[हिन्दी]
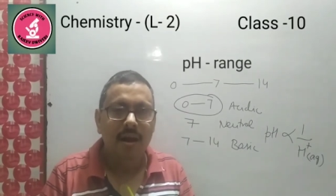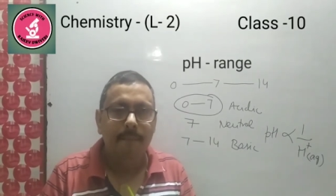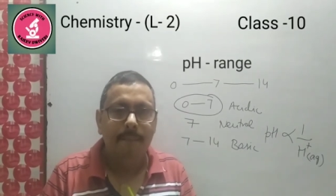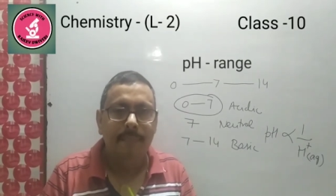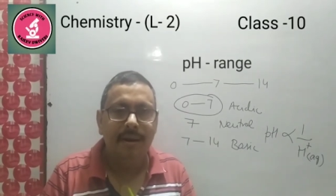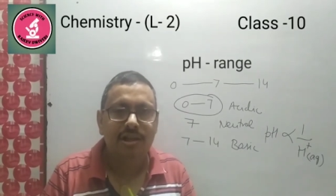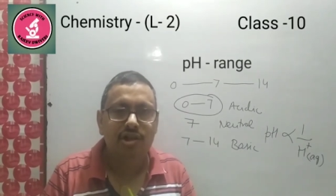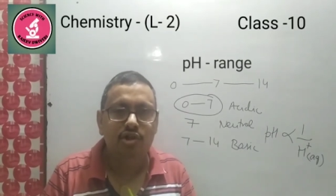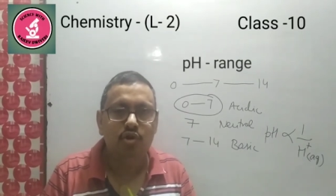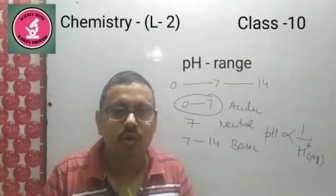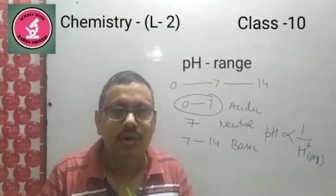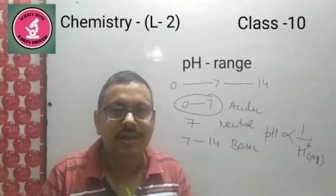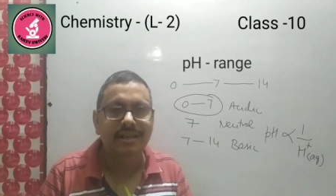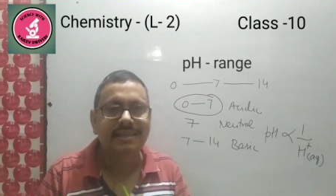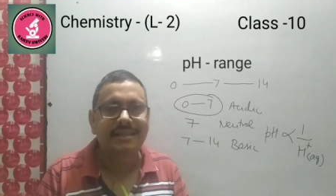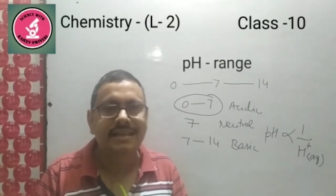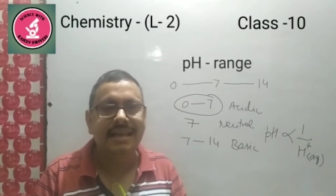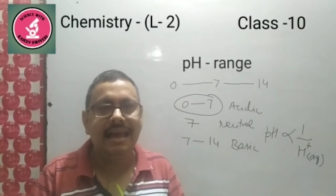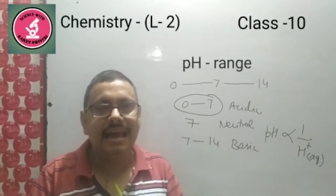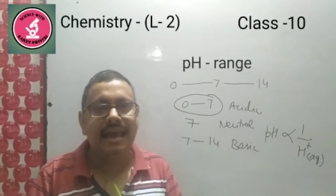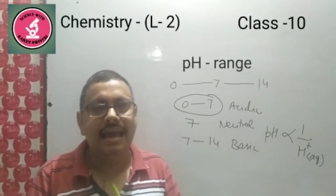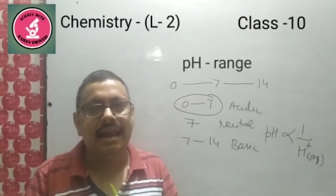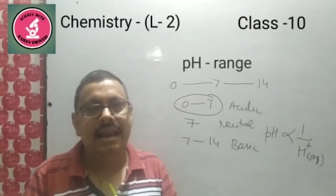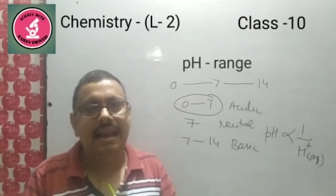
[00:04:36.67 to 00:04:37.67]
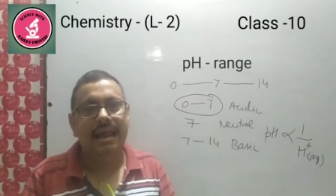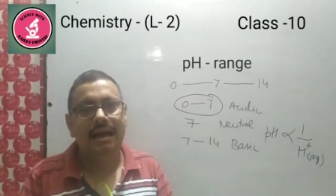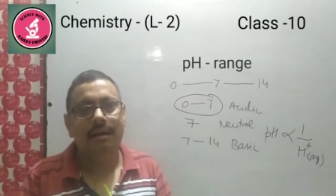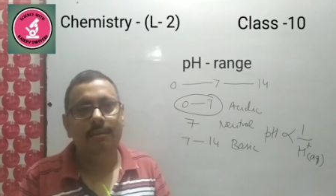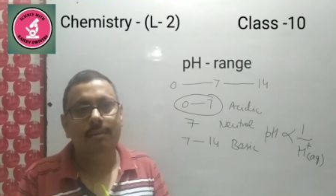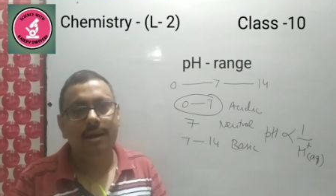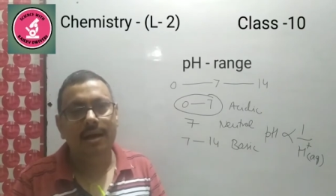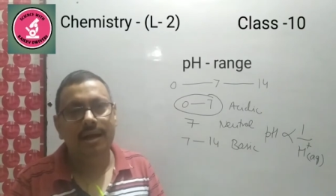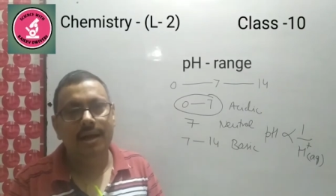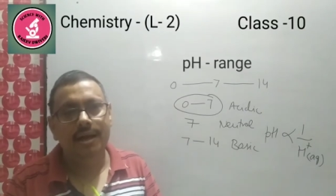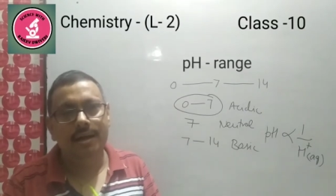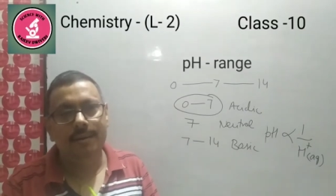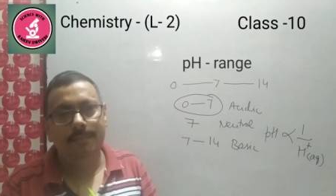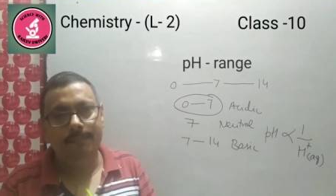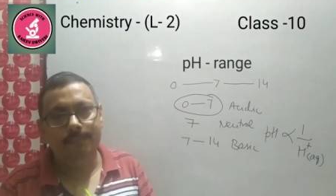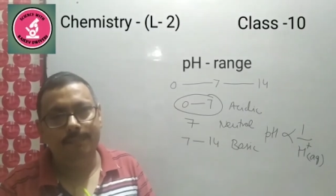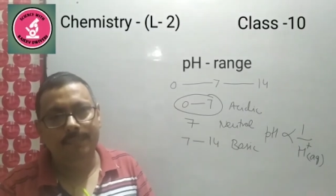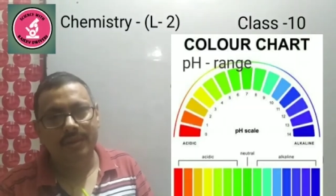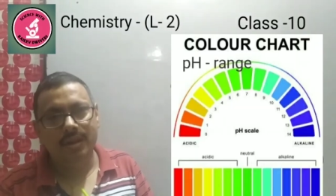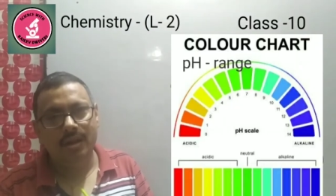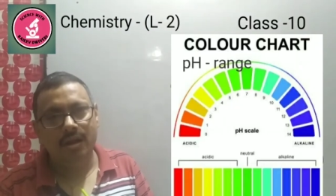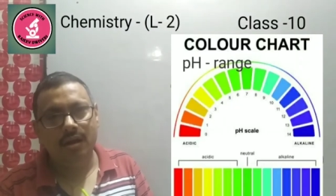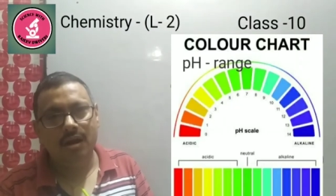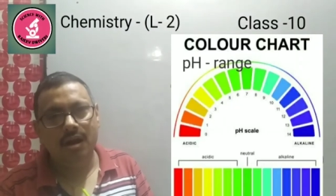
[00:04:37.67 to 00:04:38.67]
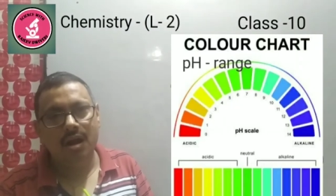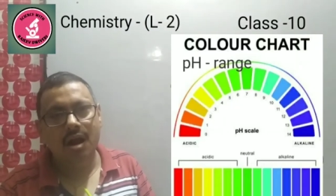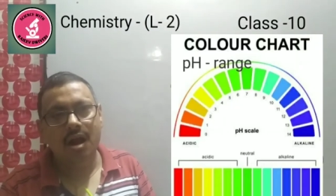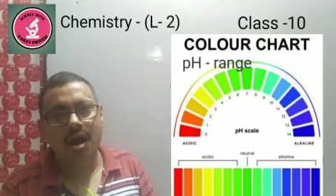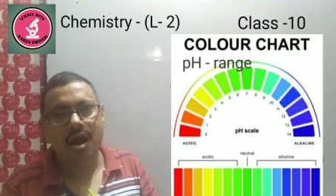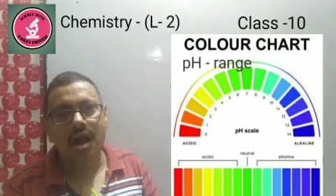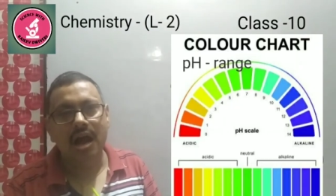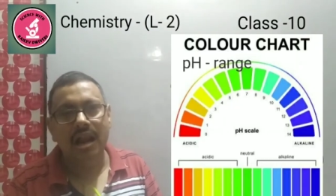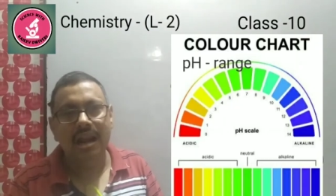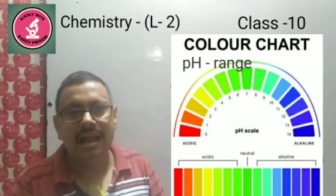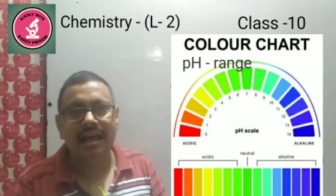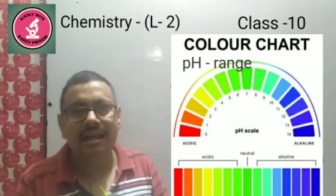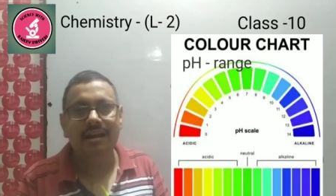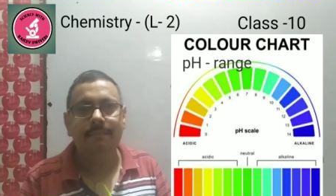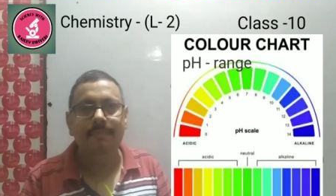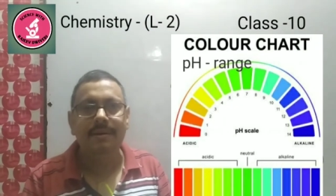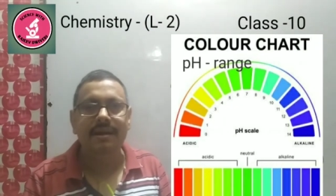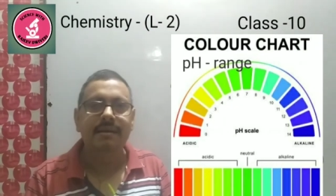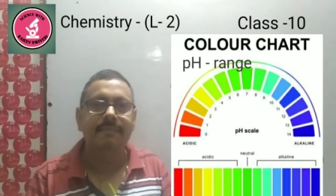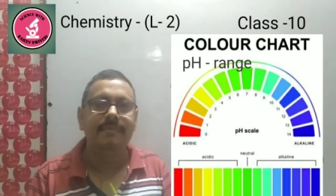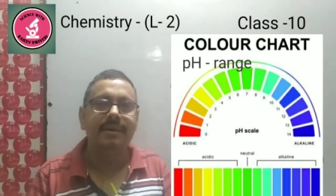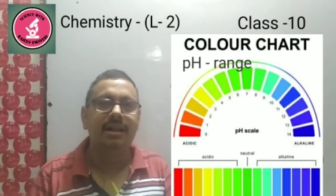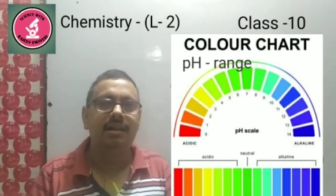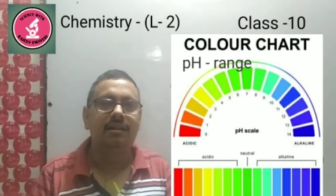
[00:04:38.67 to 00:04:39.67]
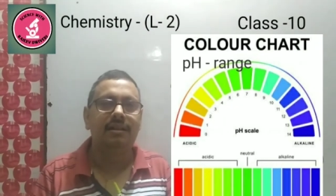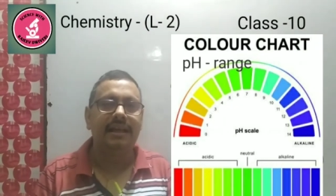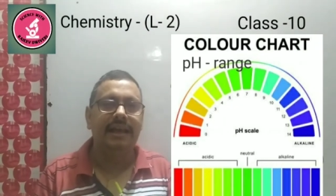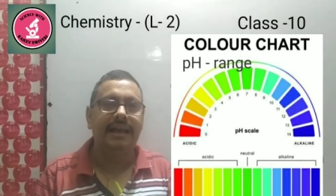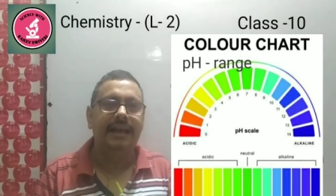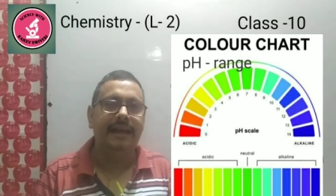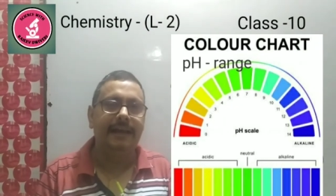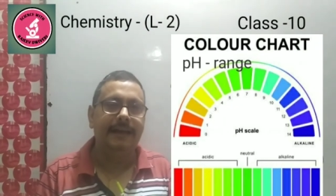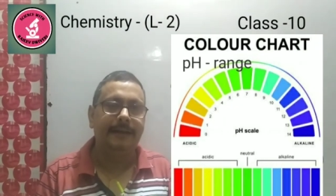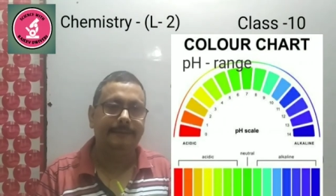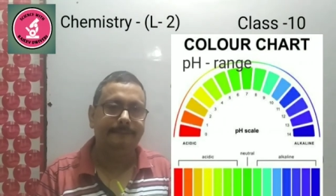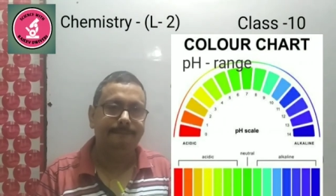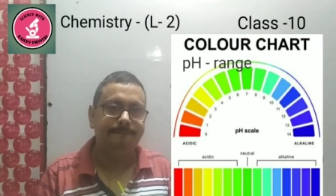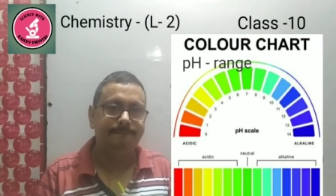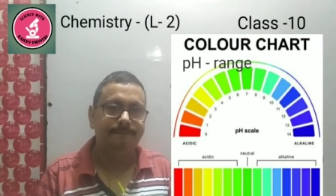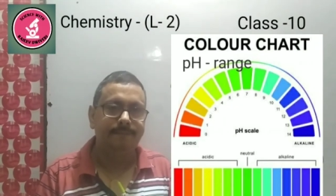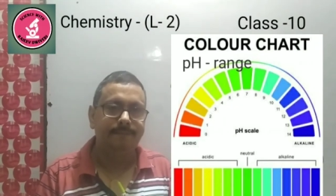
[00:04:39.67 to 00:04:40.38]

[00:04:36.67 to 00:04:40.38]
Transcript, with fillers: बच्चों इसके अलावा कलर भी मिलते हैं